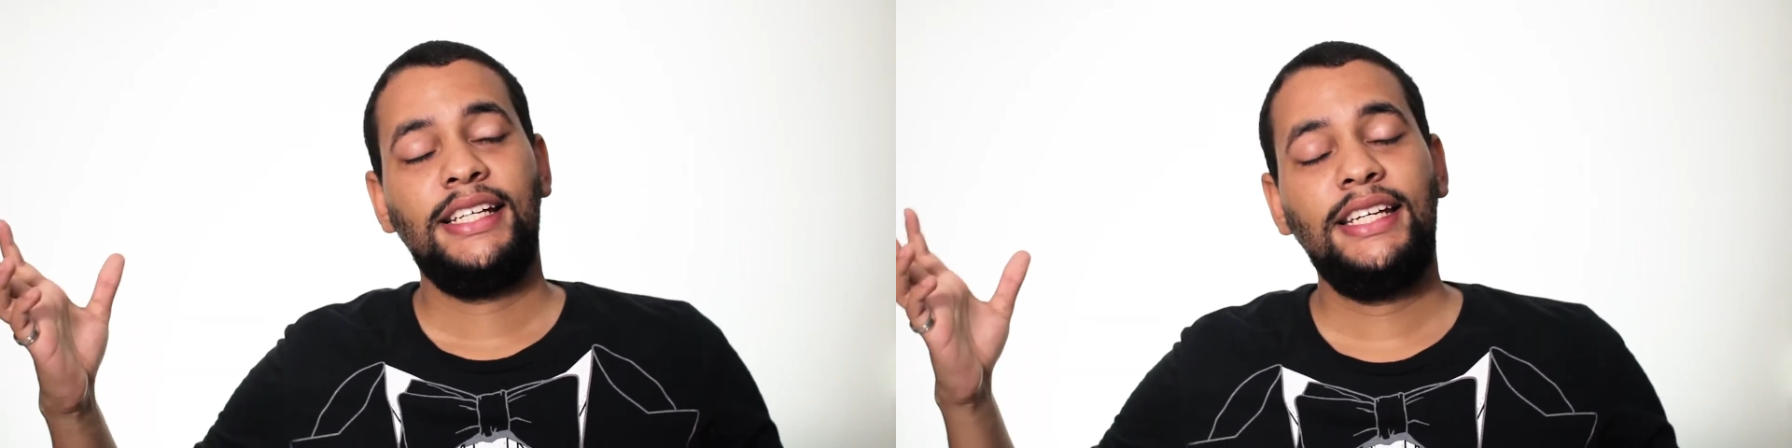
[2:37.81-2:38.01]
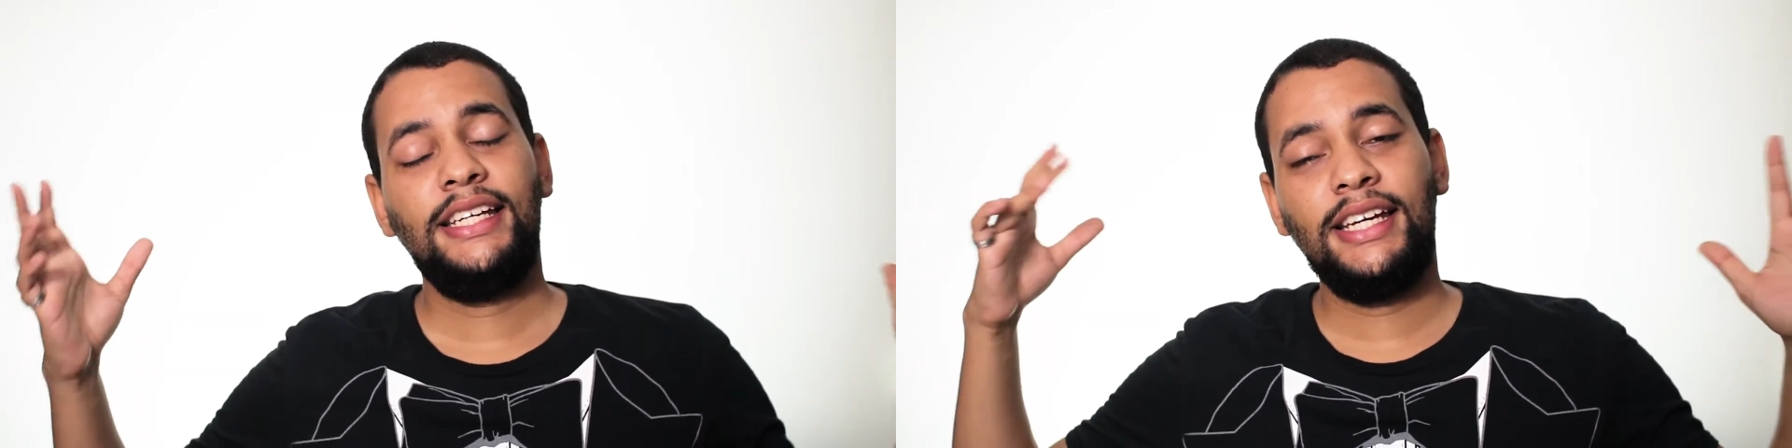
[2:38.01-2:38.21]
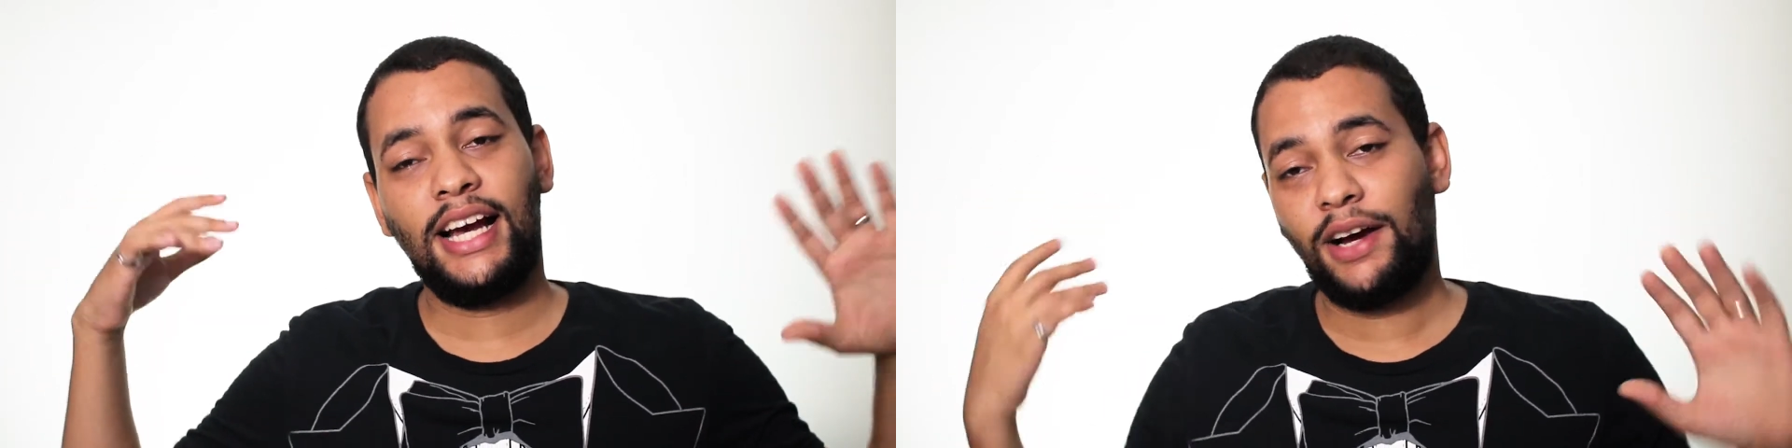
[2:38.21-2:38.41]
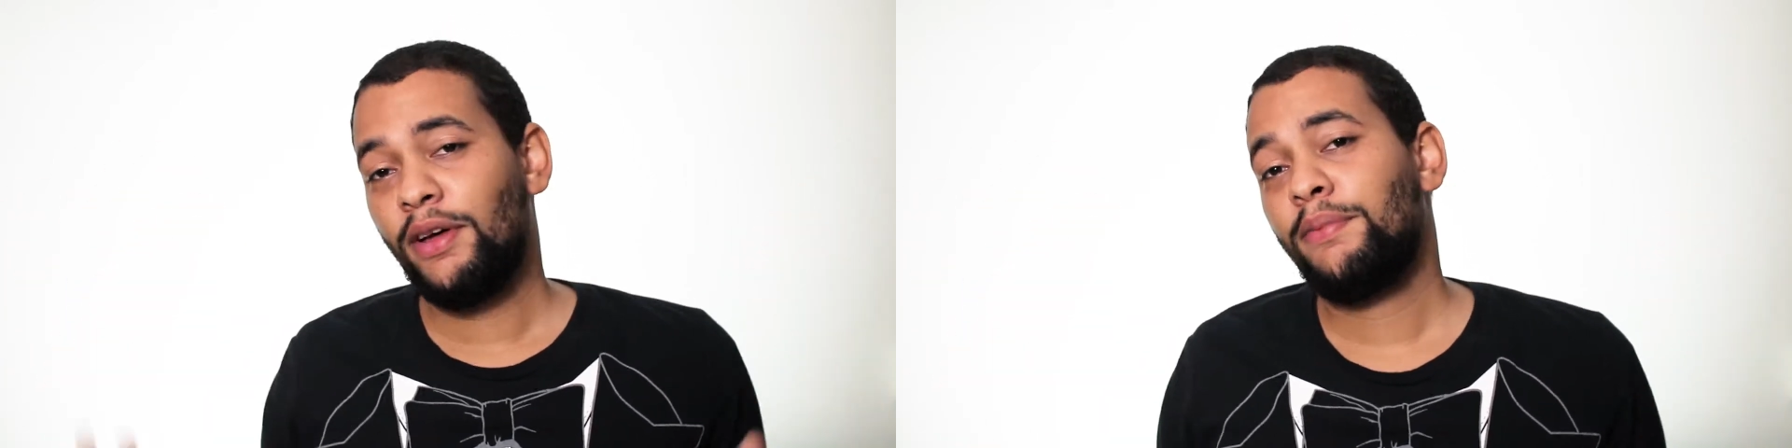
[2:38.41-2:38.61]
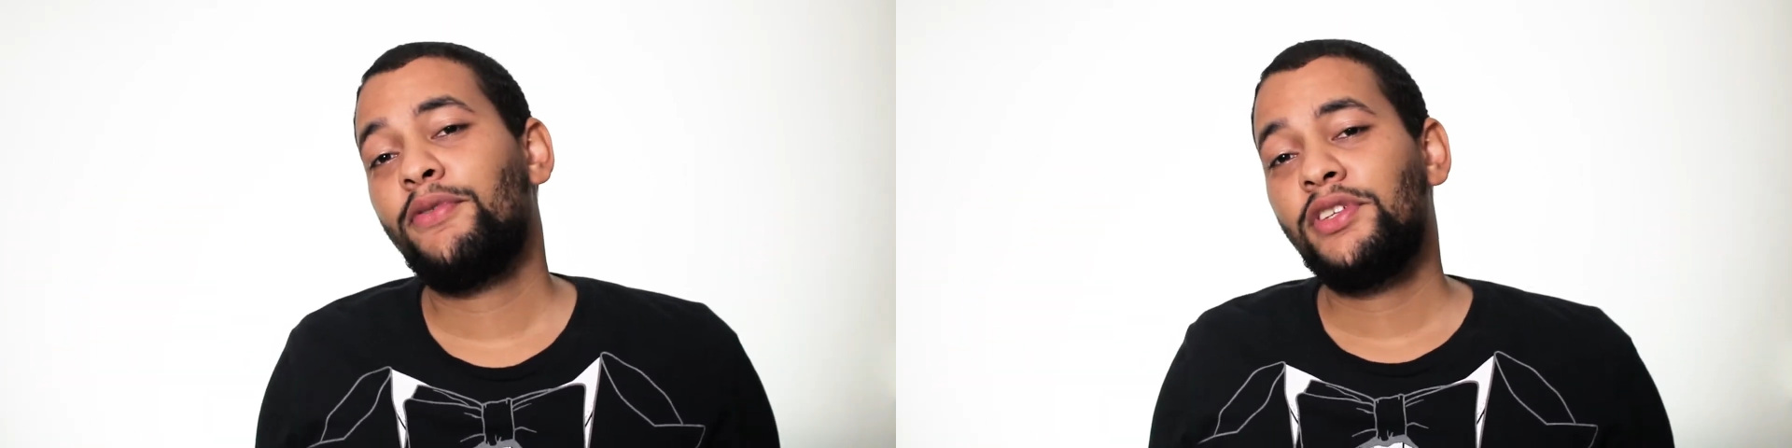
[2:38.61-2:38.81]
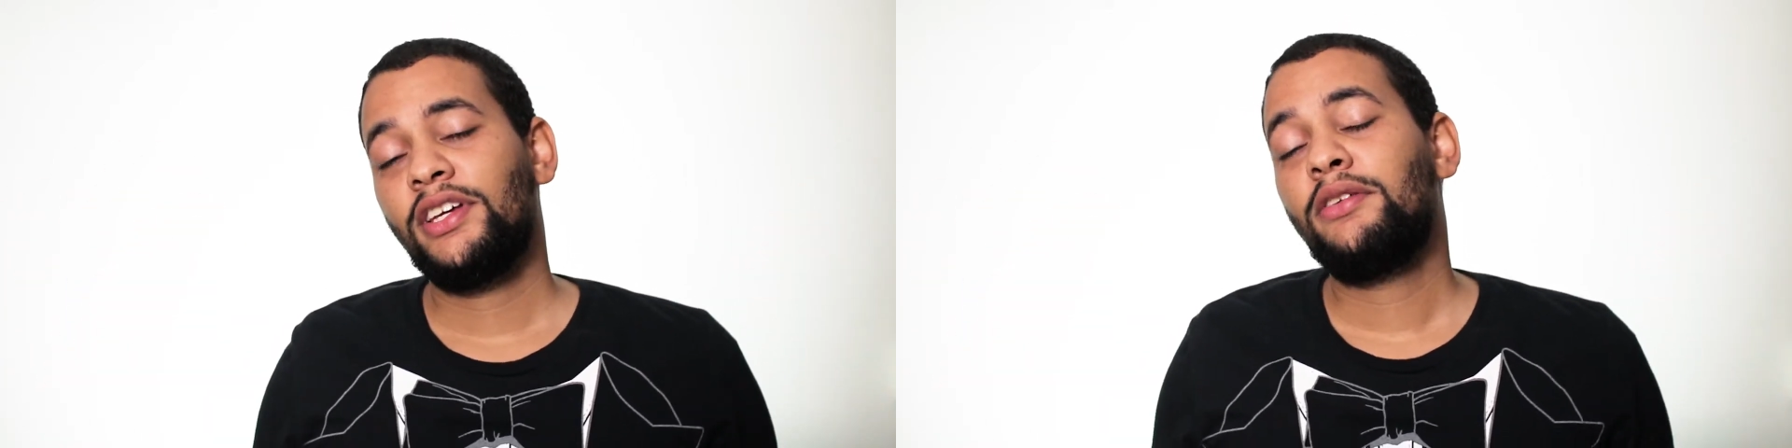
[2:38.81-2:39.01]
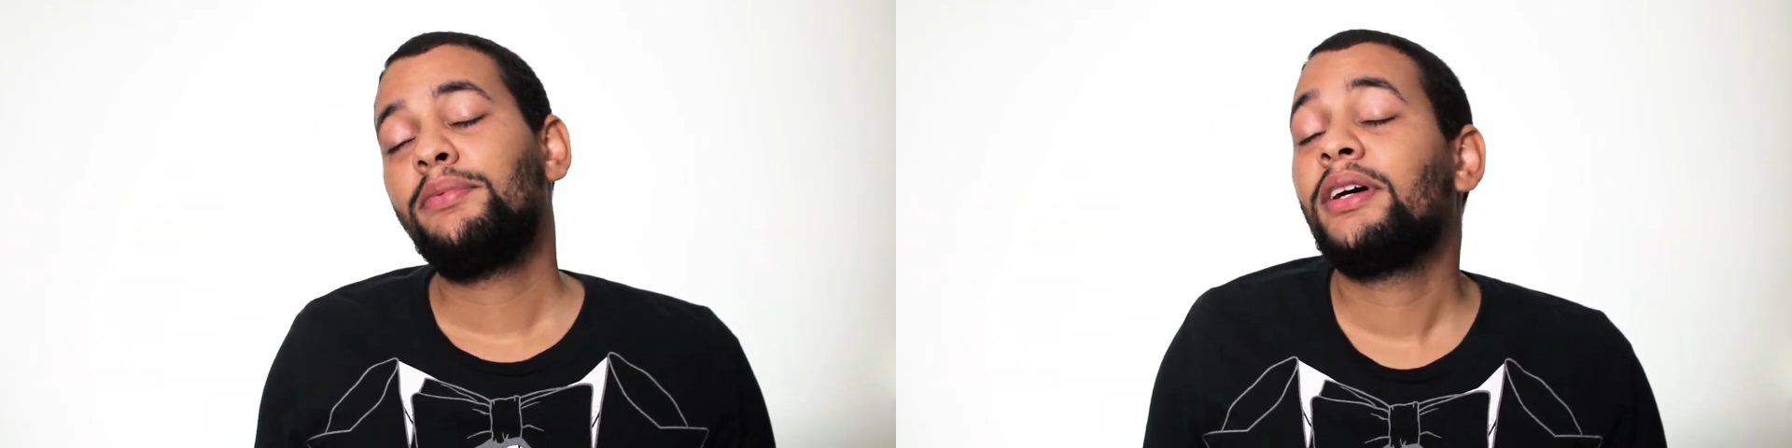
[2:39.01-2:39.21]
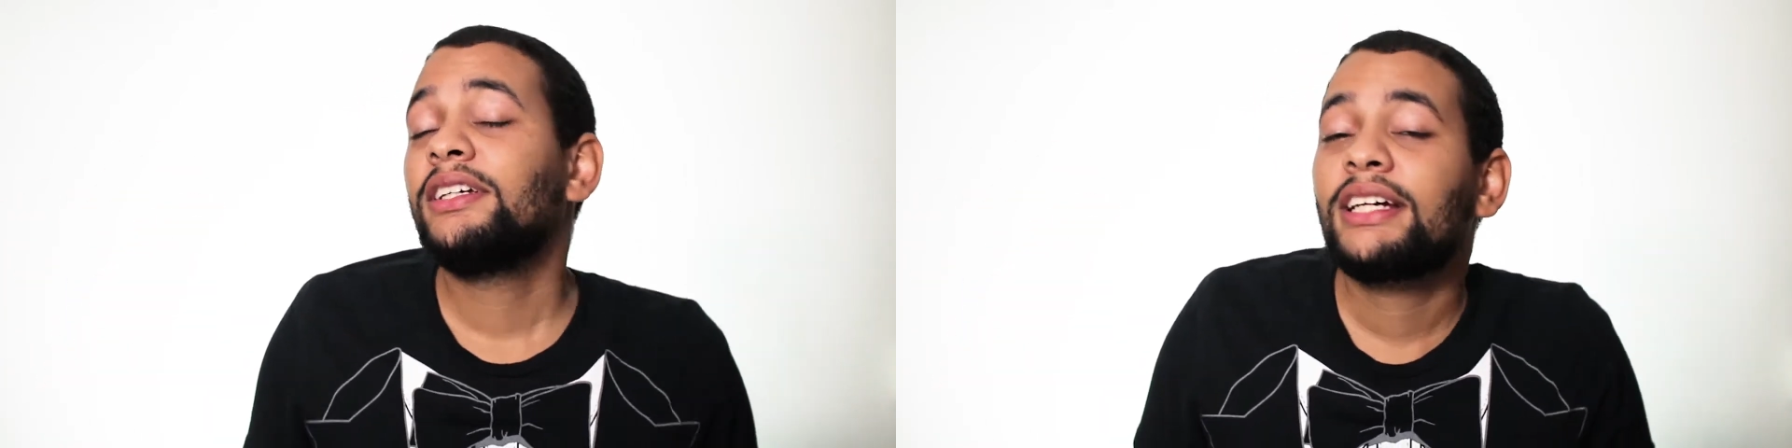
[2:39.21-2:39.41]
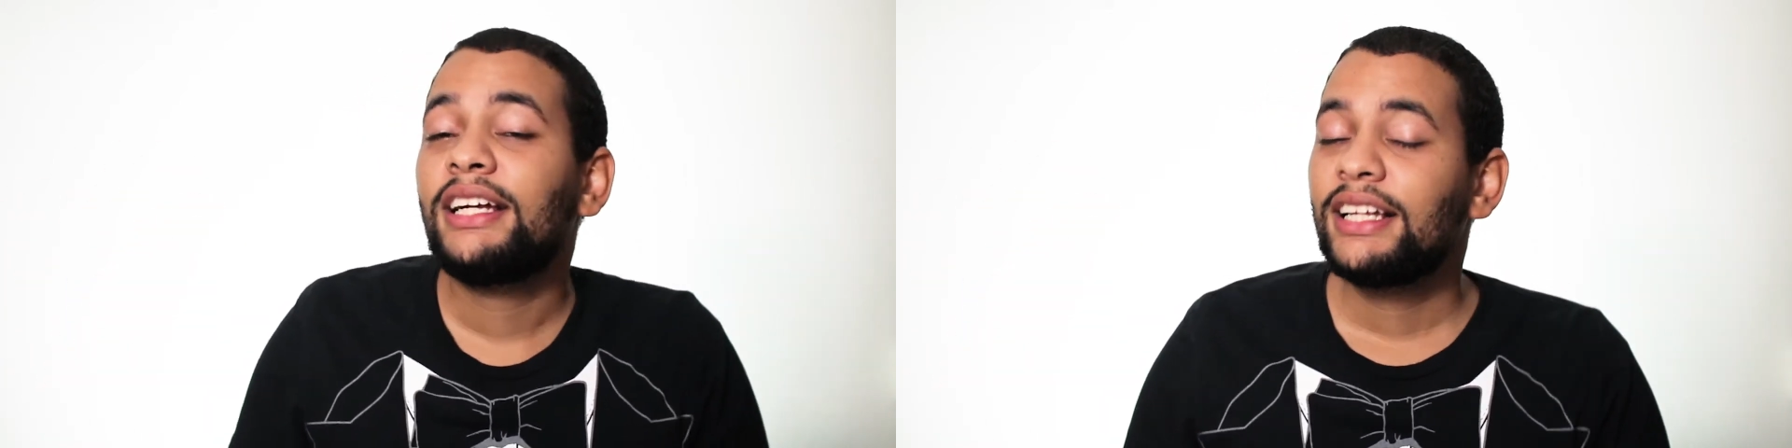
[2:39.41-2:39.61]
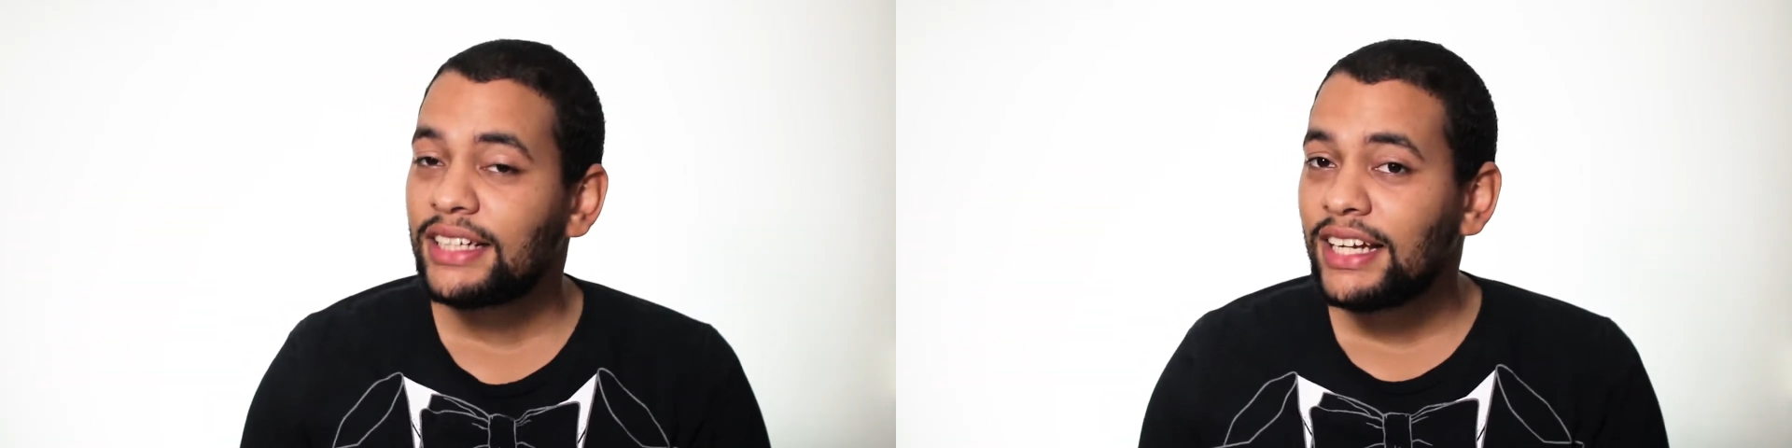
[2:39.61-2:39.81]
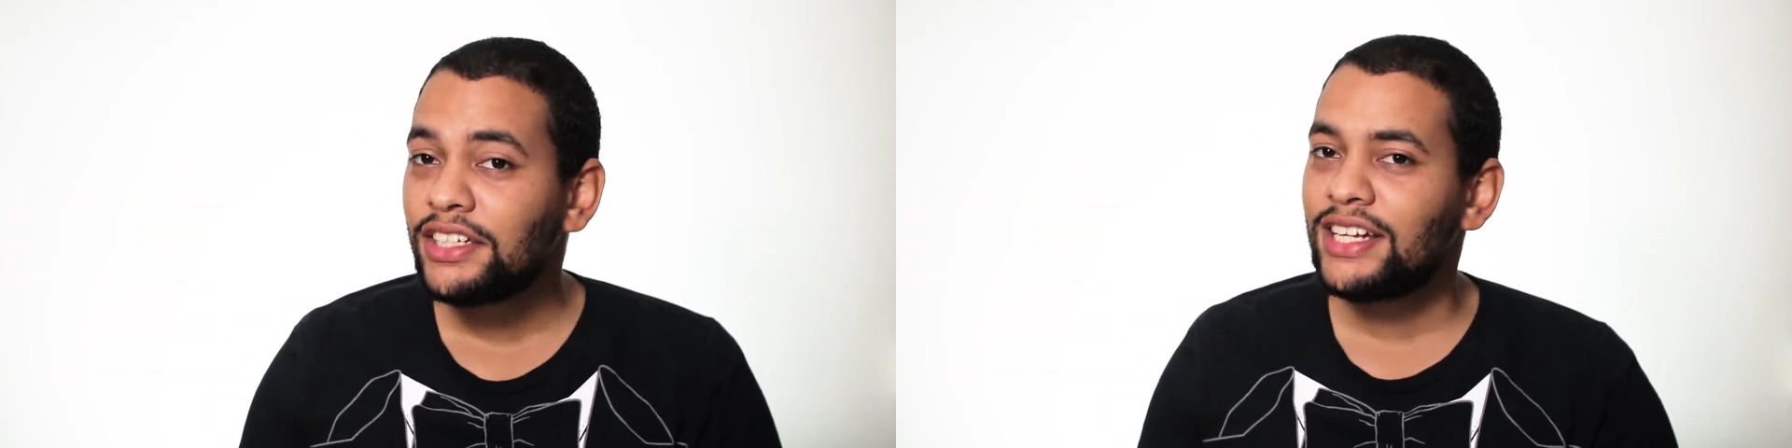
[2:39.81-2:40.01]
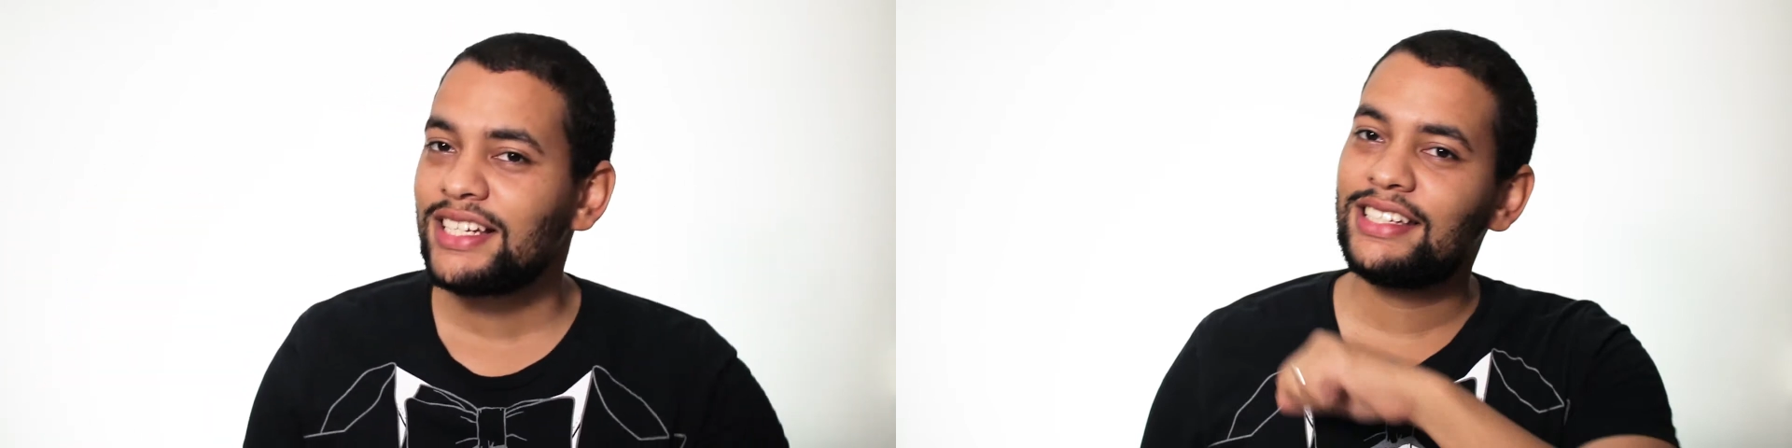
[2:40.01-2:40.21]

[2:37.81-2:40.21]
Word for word: Y acabo de profundizar un poco acerca de las relaciones,